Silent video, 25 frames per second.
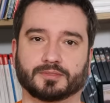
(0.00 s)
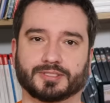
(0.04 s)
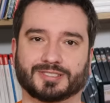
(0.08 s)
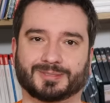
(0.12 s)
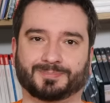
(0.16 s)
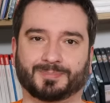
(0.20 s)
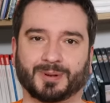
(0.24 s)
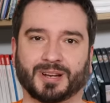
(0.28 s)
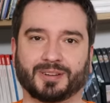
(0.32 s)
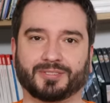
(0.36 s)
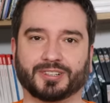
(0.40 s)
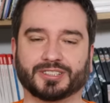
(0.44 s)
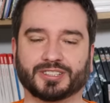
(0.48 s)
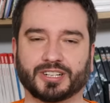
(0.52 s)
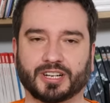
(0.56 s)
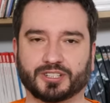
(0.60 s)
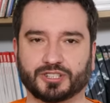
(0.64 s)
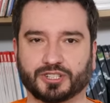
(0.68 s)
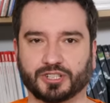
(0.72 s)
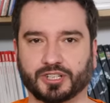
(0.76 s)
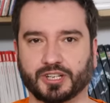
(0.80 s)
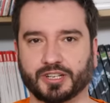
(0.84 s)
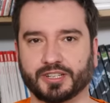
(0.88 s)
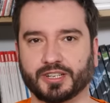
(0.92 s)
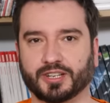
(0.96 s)
Sprawa
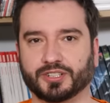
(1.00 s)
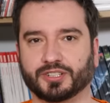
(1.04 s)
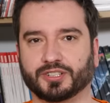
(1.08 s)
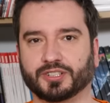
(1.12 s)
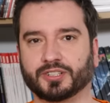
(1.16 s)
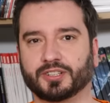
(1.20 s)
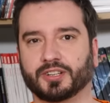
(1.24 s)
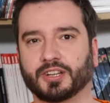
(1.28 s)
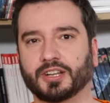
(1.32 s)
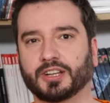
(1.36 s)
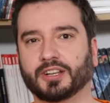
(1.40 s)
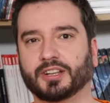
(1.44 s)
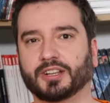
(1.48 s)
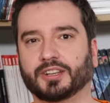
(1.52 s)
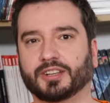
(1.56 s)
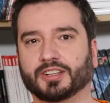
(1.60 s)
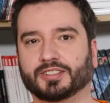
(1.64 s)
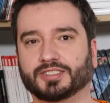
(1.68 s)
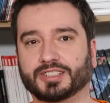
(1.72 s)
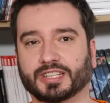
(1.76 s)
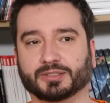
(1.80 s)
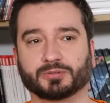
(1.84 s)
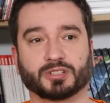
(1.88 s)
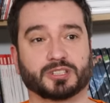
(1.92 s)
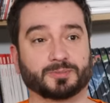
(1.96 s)
Draży Gajarzy
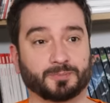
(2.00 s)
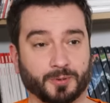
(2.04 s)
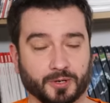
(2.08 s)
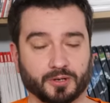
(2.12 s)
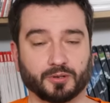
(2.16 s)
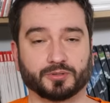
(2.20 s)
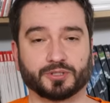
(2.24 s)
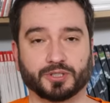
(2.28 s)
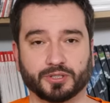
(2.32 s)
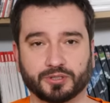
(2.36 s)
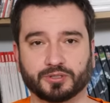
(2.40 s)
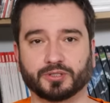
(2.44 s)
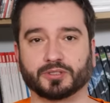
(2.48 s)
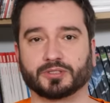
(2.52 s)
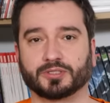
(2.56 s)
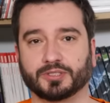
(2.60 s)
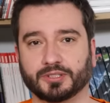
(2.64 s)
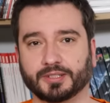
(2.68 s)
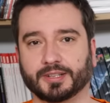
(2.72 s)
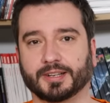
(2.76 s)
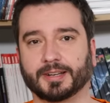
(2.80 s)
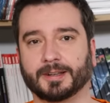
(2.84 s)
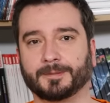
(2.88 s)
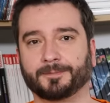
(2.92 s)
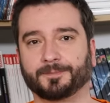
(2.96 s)
zjadła sporą część
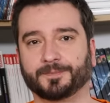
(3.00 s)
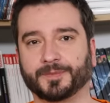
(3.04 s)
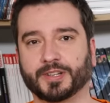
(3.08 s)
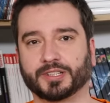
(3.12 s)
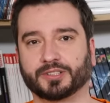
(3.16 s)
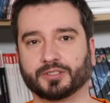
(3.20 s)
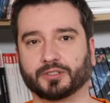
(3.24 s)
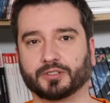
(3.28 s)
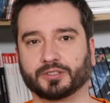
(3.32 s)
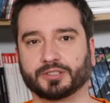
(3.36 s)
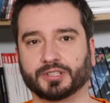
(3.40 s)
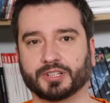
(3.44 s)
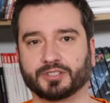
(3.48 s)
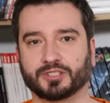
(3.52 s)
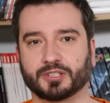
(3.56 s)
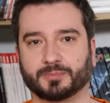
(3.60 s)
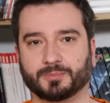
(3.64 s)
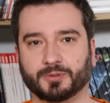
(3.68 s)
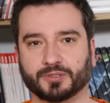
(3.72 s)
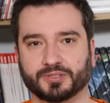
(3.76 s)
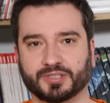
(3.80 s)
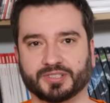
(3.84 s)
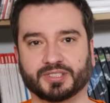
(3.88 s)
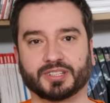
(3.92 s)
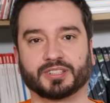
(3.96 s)
odcinka, dlatego teraz,
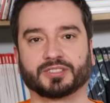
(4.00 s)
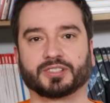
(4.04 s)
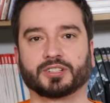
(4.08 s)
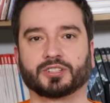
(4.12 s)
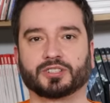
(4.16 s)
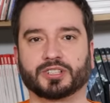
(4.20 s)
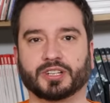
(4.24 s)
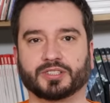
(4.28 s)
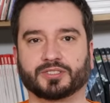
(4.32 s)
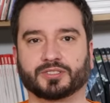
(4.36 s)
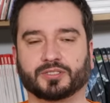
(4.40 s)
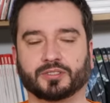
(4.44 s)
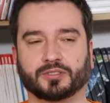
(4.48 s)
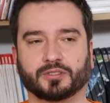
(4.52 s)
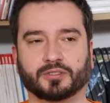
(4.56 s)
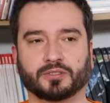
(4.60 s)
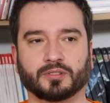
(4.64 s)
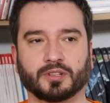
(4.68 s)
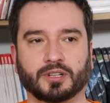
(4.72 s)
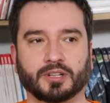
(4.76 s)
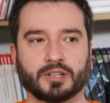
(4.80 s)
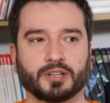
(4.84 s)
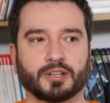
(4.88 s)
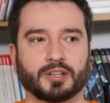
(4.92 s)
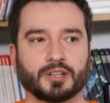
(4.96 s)
żeby odzyskać ten czas,
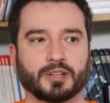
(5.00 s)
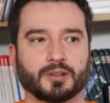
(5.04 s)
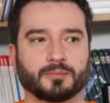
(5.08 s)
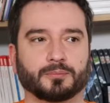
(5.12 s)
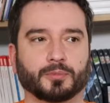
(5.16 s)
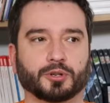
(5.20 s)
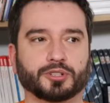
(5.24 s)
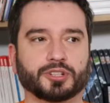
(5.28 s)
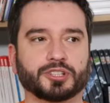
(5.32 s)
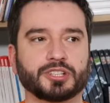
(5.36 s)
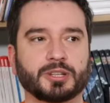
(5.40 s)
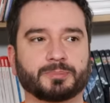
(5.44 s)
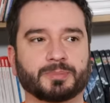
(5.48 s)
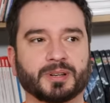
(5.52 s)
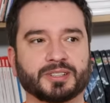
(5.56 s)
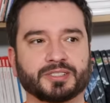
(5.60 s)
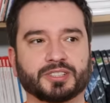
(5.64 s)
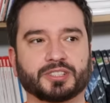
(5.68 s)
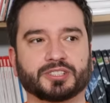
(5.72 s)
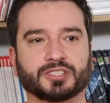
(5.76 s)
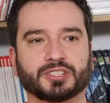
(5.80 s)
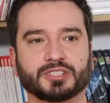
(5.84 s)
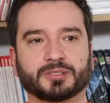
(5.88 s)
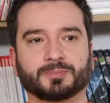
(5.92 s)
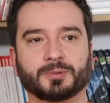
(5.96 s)
to może nie
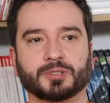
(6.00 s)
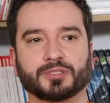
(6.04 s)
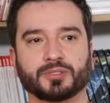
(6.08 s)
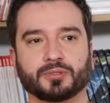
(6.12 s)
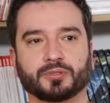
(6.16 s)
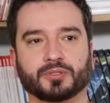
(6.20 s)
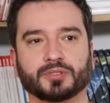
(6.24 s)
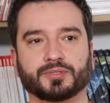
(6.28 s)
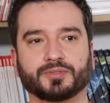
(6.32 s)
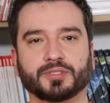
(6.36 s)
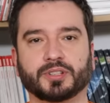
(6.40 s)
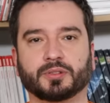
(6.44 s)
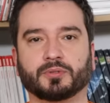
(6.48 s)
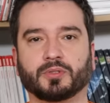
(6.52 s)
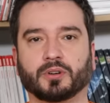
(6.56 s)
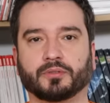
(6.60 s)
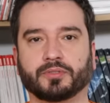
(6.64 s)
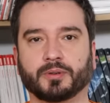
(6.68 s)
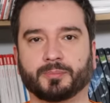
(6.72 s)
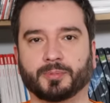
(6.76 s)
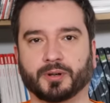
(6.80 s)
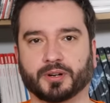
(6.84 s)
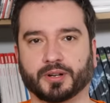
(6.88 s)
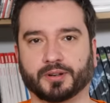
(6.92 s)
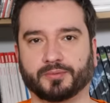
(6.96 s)
będę się zbytnio rozwijał o
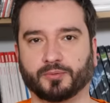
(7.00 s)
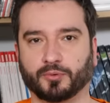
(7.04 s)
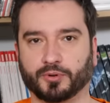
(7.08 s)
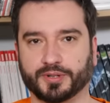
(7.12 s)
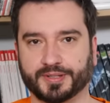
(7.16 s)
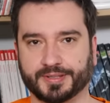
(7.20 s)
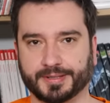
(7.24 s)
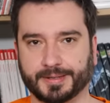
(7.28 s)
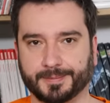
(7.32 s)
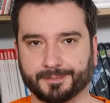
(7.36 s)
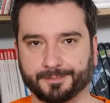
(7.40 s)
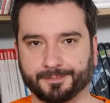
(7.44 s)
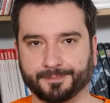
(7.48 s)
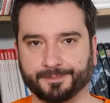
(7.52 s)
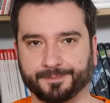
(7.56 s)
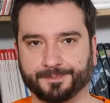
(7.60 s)
wyborach w USA.